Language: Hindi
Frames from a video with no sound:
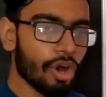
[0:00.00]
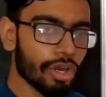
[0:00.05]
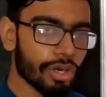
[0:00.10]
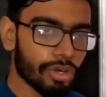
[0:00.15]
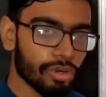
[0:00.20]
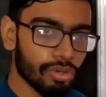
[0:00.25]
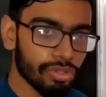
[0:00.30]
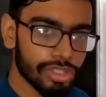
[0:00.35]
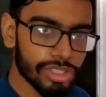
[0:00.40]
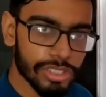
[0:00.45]

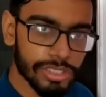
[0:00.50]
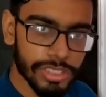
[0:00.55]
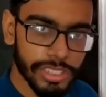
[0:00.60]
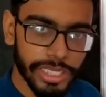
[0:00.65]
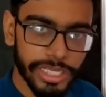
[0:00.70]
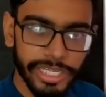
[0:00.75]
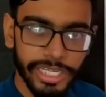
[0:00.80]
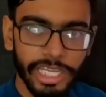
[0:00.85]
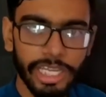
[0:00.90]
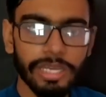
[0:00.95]
और कुछ
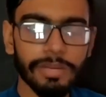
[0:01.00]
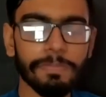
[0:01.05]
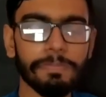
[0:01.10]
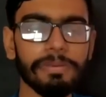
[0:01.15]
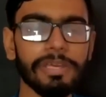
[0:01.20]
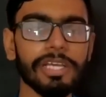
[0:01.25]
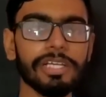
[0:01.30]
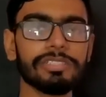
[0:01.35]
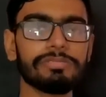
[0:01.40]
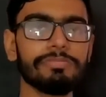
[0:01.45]
सर्टेन
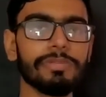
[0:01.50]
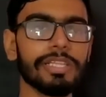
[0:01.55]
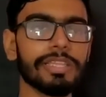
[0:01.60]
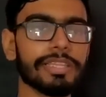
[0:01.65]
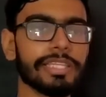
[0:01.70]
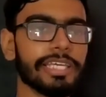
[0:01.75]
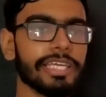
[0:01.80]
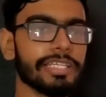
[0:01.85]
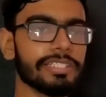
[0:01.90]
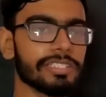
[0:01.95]
पीक्स
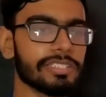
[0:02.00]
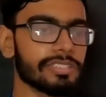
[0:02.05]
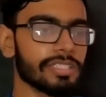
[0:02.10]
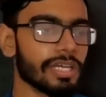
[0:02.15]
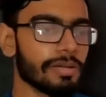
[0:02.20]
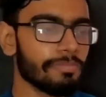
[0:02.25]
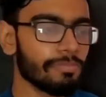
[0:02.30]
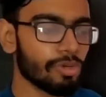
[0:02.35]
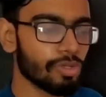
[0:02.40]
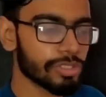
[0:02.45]
मिलती हैं जिससे
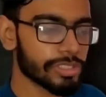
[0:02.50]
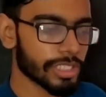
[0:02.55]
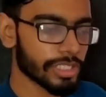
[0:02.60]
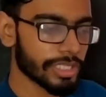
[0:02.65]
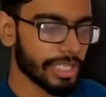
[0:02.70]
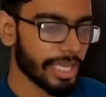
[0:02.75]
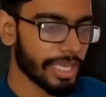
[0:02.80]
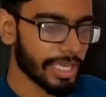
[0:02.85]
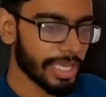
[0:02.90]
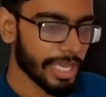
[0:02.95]
हम बोल
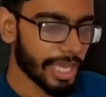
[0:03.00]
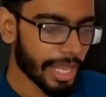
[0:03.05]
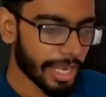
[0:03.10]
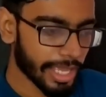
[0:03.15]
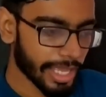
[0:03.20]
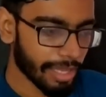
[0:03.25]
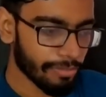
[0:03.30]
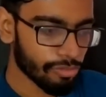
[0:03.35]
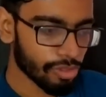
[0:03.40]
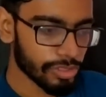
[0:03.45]
सकते हैं कि यार
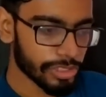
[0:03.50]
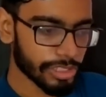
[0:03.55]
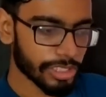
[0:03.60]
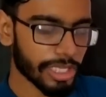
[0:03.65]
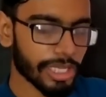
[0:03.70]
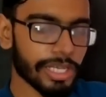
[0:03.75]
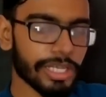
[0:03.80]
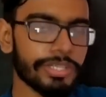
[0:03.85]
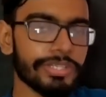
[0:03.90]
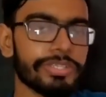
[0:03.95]
क्या बोल
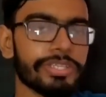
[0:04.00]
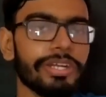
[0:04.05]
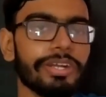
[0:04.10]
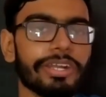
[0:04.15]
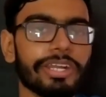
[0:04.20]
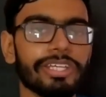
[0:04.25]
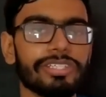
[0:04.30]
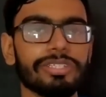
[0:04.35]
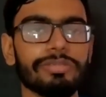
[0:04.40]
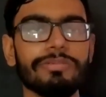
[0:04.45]
सकते हैं
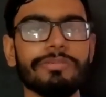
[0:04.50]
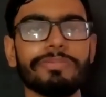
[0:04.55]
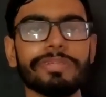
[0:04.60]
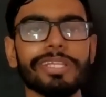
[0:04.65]
कंसंट्रेशन भी